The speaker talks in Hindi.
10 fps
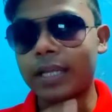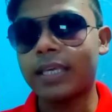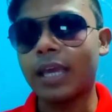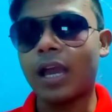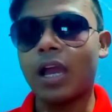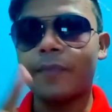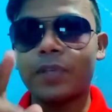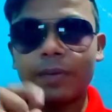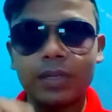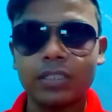क्या है आप
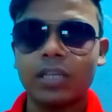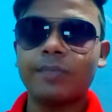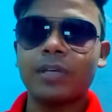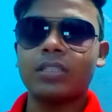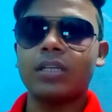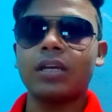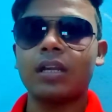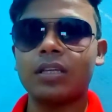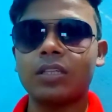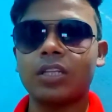सभी के साथ मैं शेयर
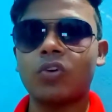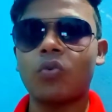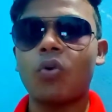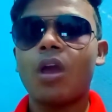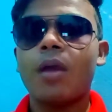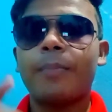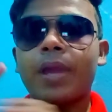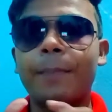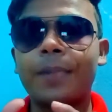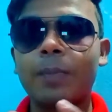करना चाहता हूँ
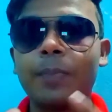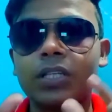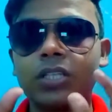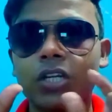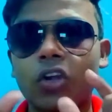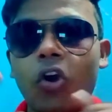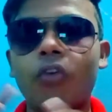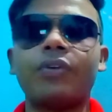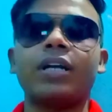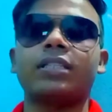फिफ्टी परसेंट
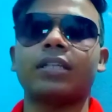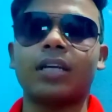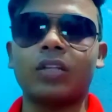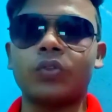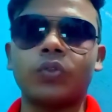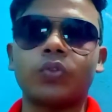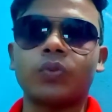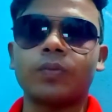ऑफ का चक्कर है दोस्तों